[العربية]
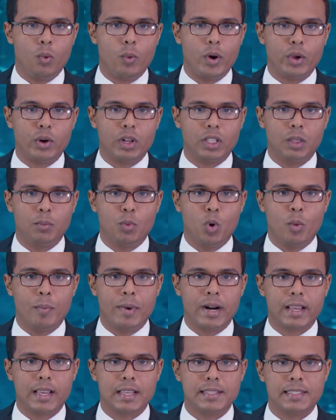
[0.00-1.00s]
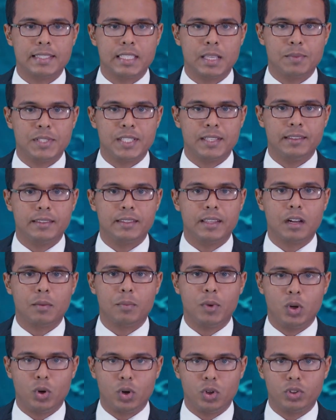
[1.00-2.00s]
وينظمه مركز تيم سنتر
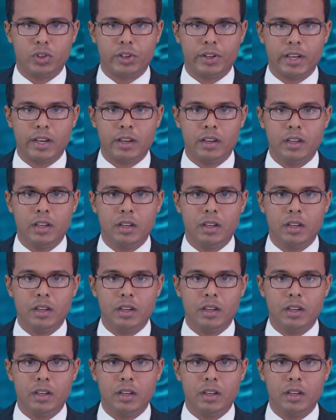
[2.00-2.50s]
بالأردن